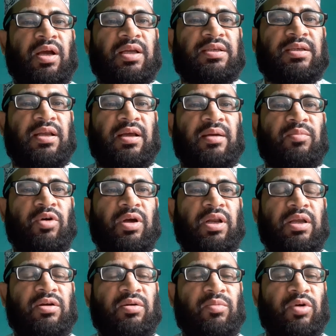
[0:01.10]
আসসালামু
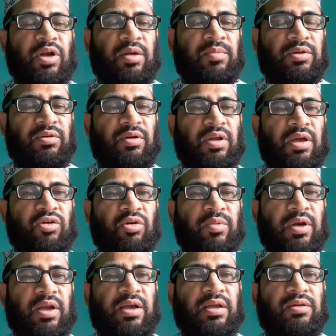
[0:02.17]
আলাইকুম রহমতুল্লাহ
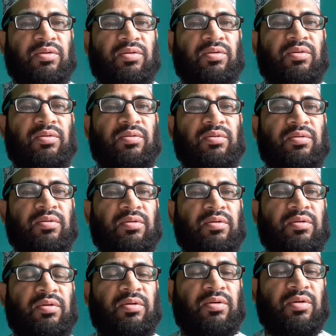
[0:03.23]
বারকাতুহ
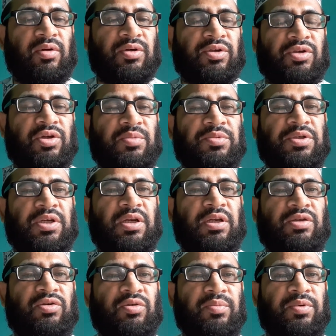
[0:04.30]
অষ্টম
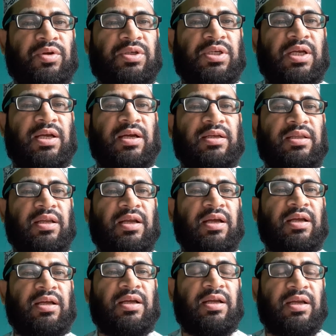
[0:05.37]
শ্রেণীর সুপ্রিয় শিক্ষার্থীরা
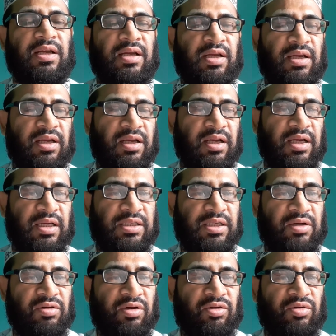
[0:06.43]
আশা
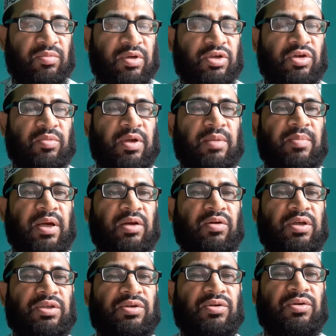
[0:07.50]
করি তোমরা সবাই ভালো
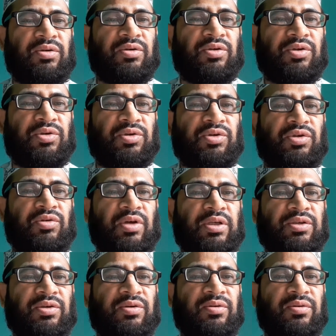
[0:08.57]
আছো সুস্থ
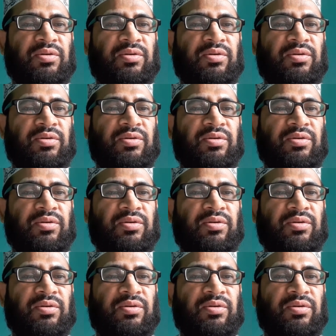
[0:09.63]
আছো